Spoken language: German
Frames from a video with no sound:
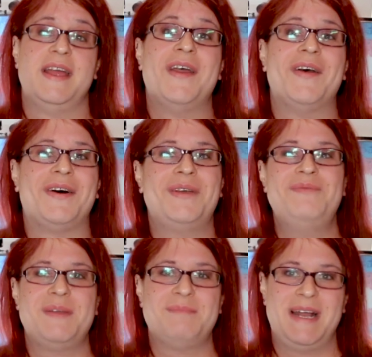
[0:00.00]
Räumen
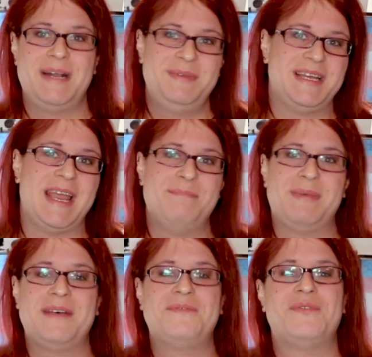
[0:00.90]
wir mal mit ein
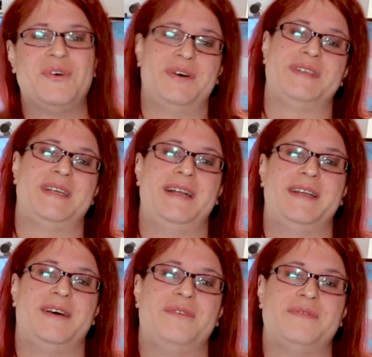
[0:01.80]
paar Vorurteilen
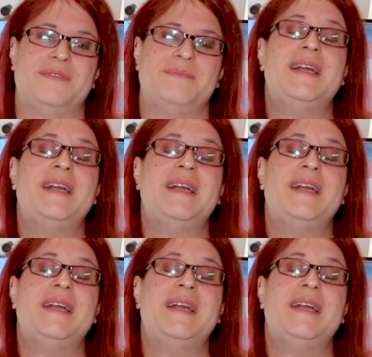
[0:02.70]
auf.